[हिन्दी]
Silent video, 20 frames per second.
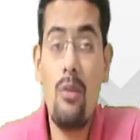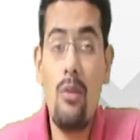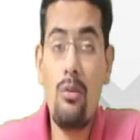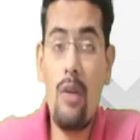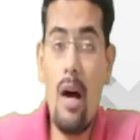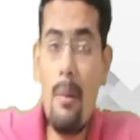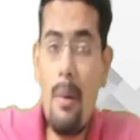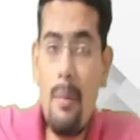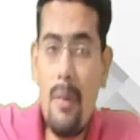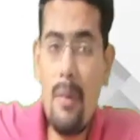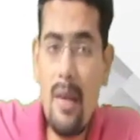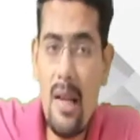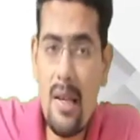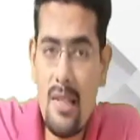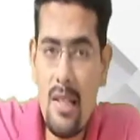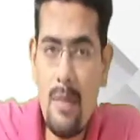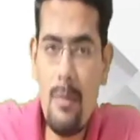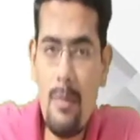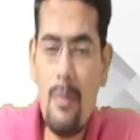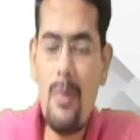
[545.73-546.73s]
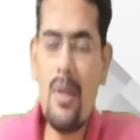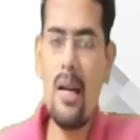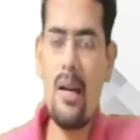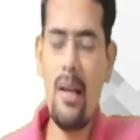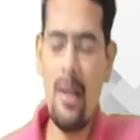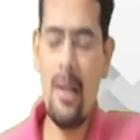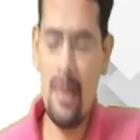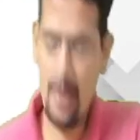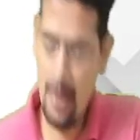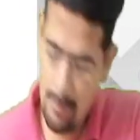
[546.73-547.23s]
तो अब हम इलास्टिसिटी में भी क्या
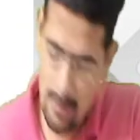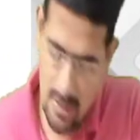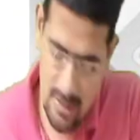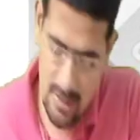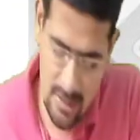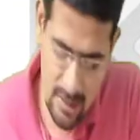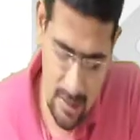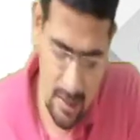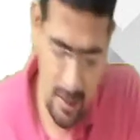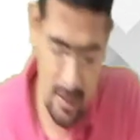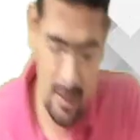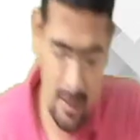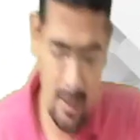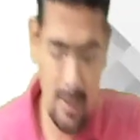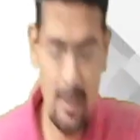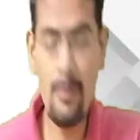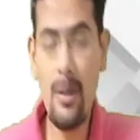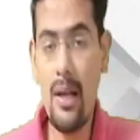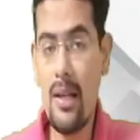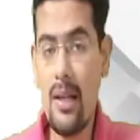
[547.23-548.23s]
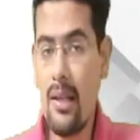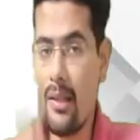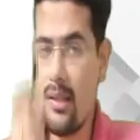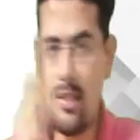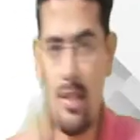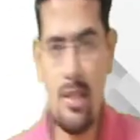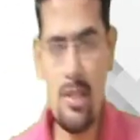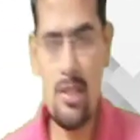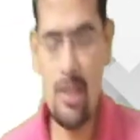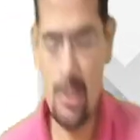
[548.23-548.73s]
करेंगे हम मेजर करेंगे कि डिमांड कितने
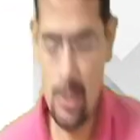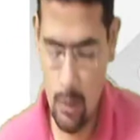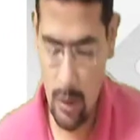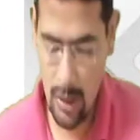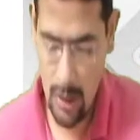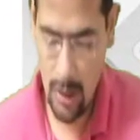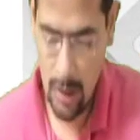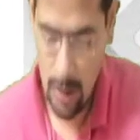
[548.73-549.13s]
से चेंज हुआ